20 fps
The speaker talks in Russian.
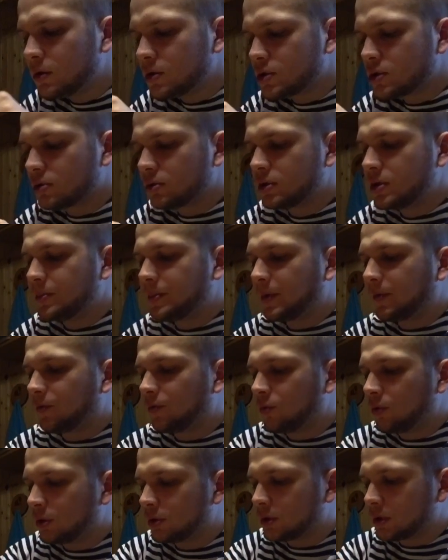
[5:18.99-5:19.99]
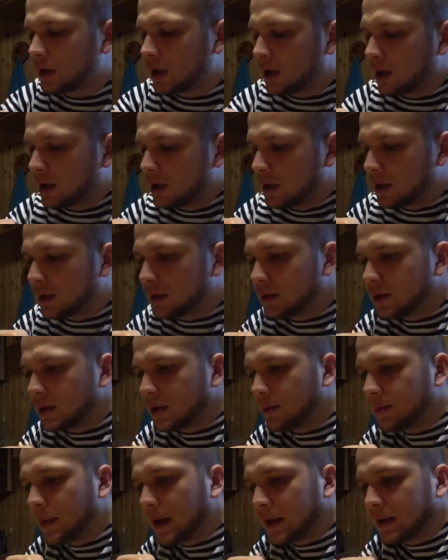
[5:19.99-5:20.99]
что типа вот, эти
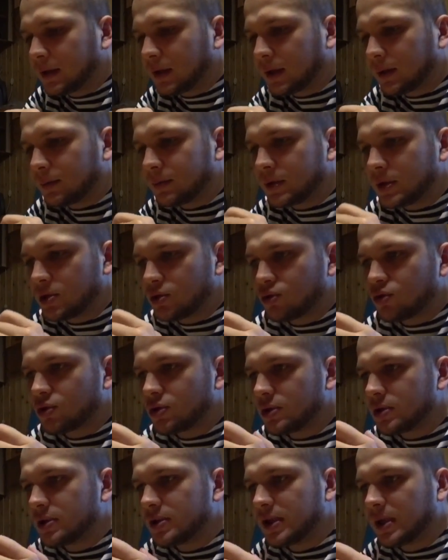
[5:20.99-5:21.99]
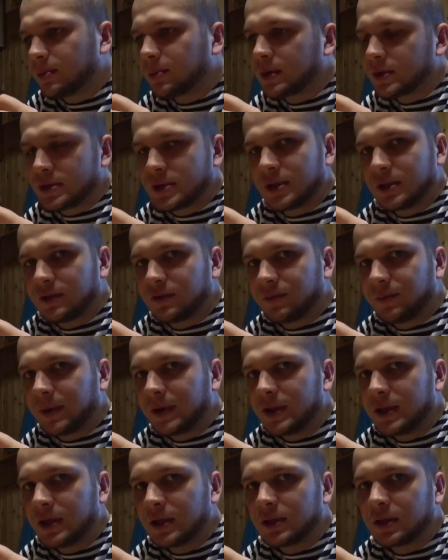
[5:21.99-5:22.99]
ребята держат 60%
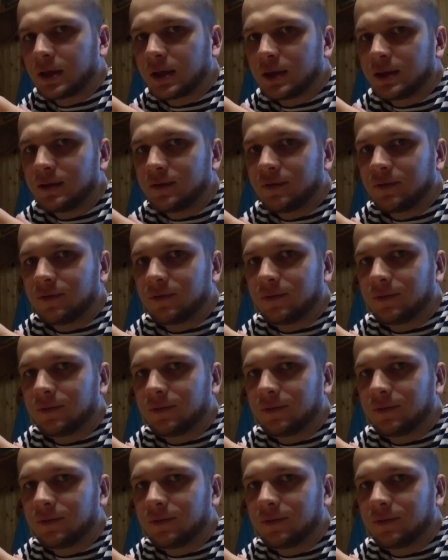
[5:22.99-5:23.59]
монеток, они